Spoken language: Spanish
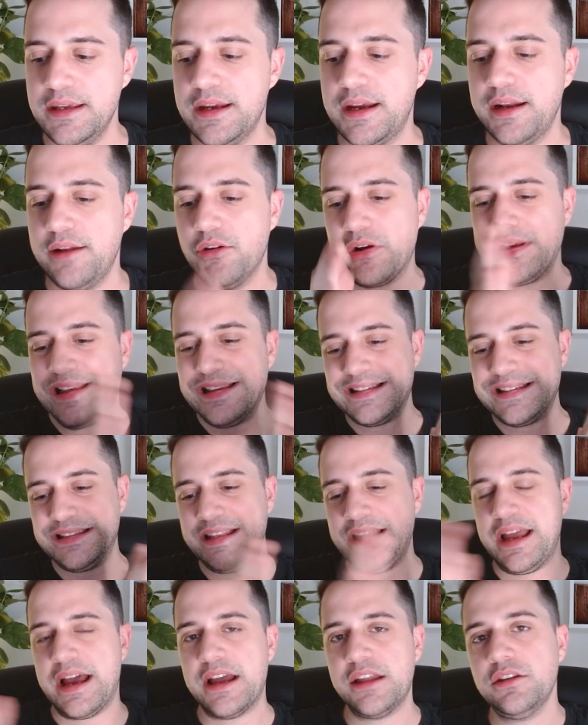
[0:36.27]
creo que
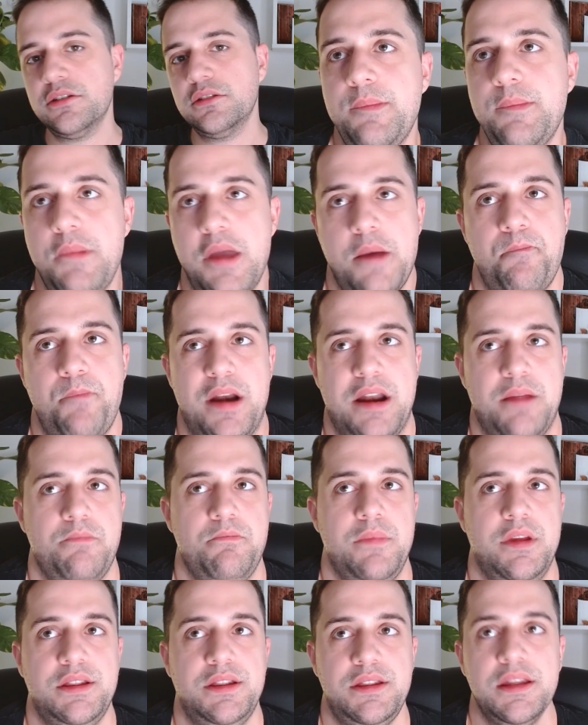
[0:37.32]
este año me ha
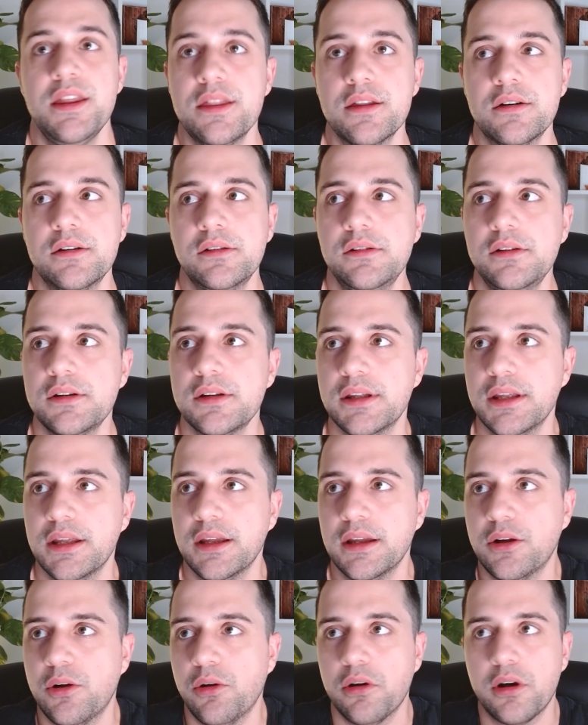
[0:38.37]
permitido
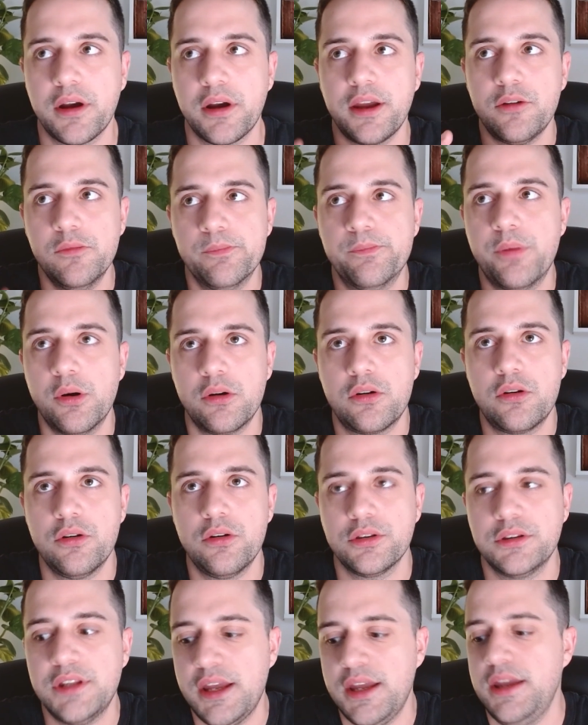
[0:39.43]
eh, coger un poco
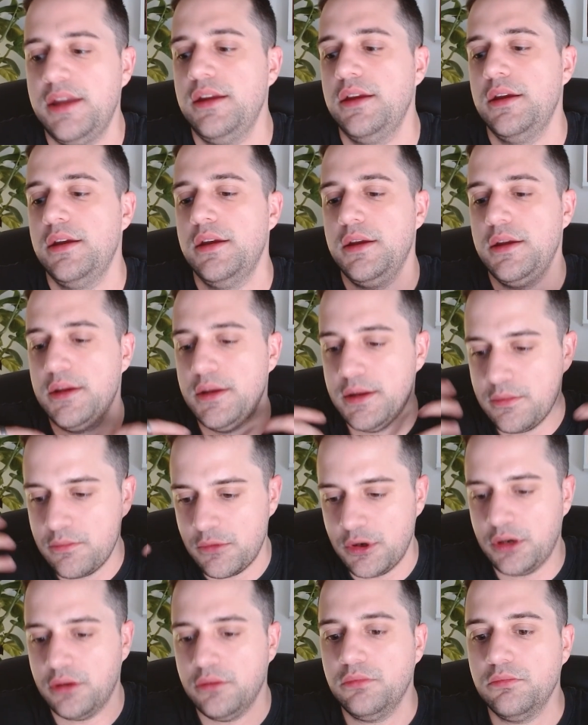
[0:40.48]
de
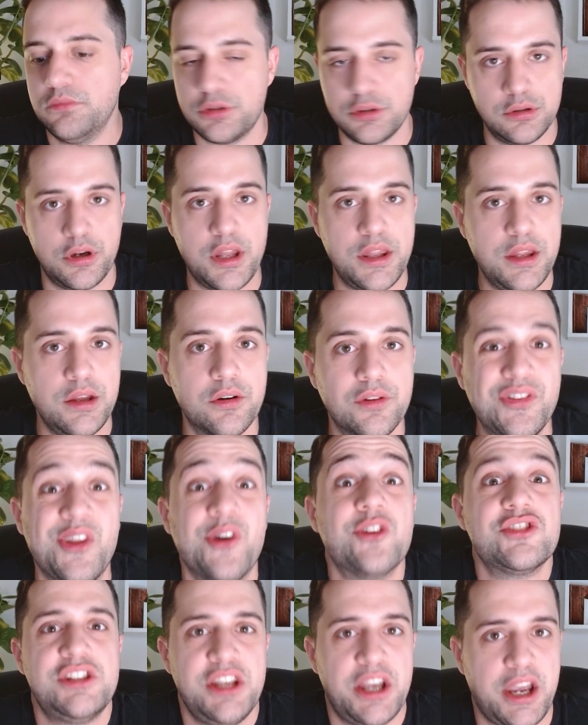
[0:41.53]
bueno, pues lo que digo, de
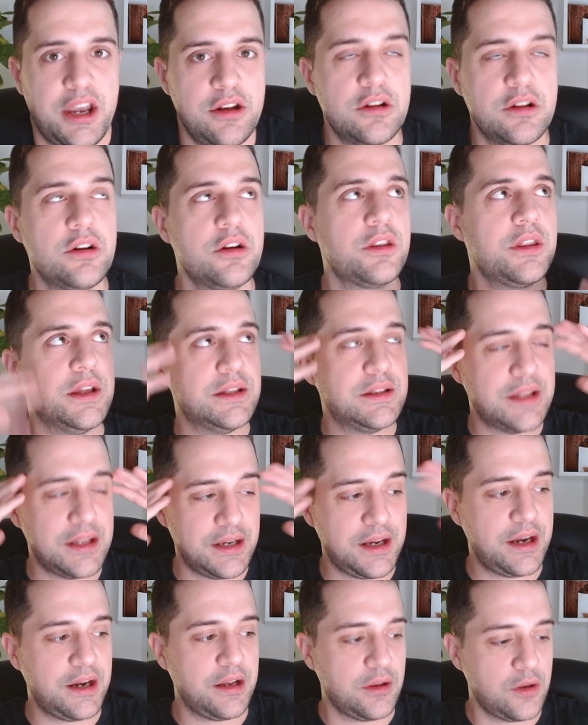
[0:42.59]
oxígeno, de
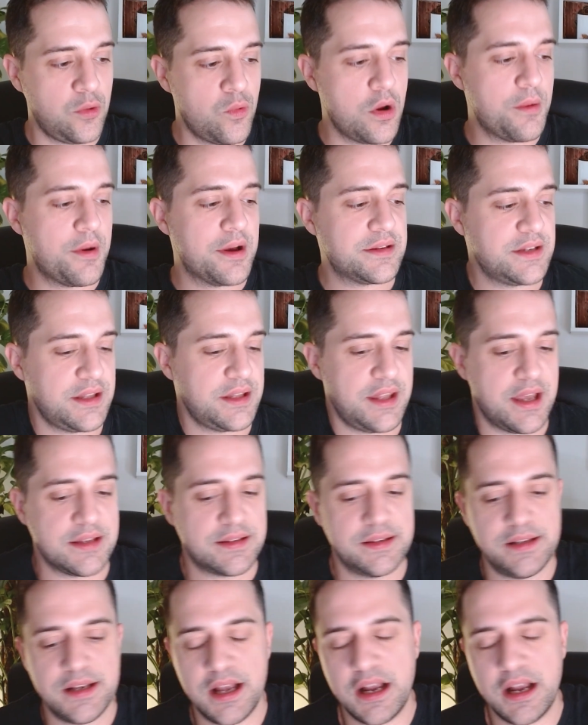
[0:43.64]
tener nuevas ideas en la